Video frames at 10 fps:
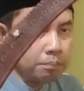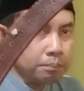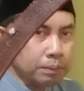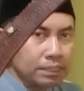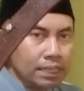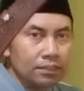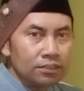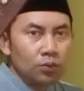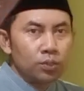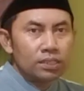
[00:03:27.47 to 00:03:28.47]
memesan
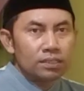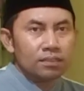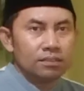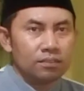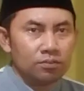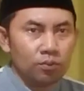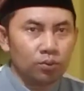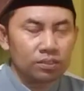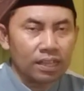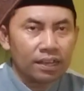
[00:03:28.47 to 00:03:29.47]
celurit
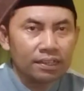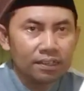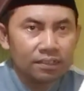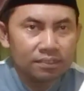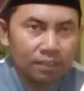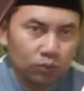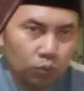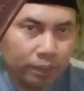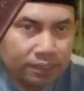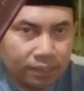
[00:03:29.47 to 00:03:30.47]
full tank ya, 1
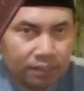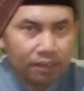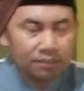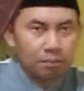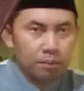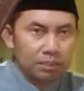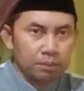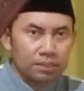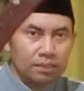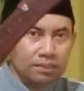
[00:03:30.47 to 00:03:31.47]
meter ya, sama
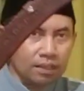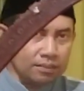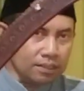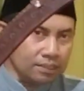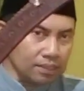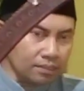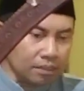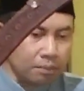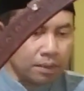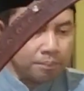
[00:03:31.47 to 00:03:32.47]
seperti ini ya. Jenis yang
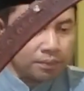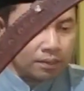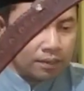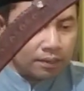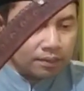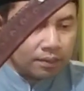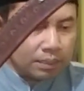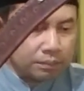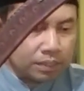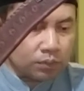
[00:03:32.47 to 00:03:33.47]
sama yang
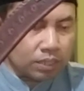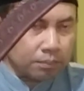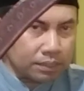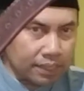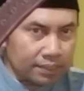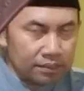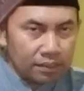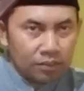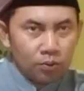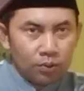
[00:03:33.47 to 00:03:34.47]
dipesan oleh Mas
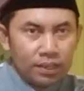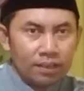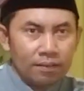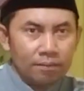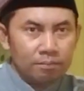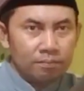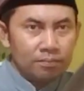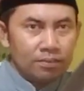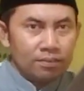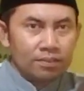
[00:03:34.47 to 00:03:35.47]
Arisandriko ya.
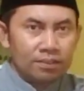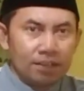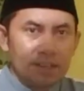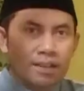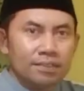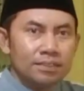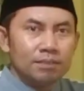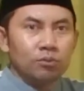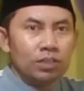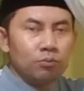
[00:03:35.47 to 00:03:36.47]
Nah,
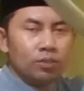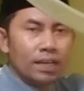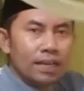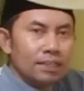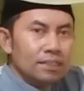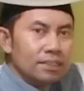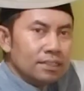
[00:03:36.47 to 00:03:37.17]
ini mudah-mudahan